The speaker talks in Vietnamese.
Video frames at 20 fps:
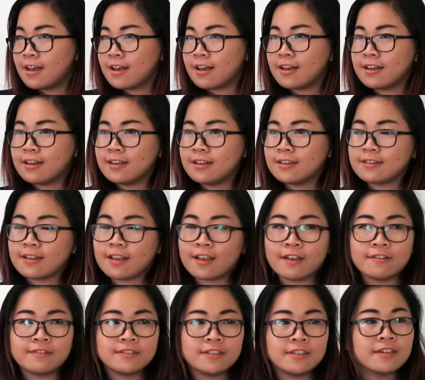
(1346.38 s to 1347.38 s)
À,
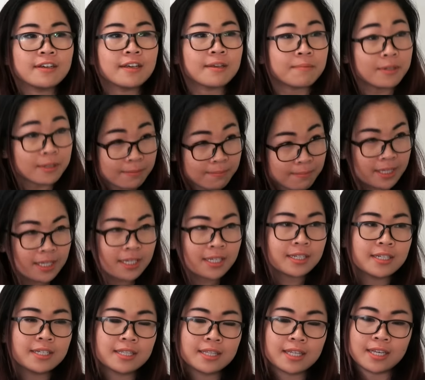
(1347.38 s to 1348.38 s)
theo như em được biết
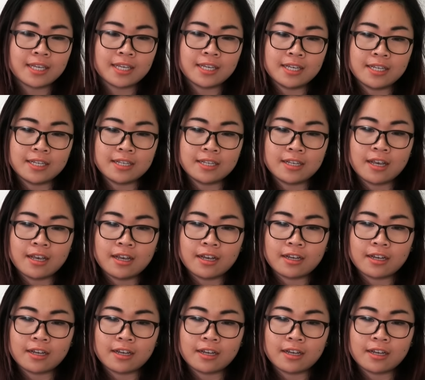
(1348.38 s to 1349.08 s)
thì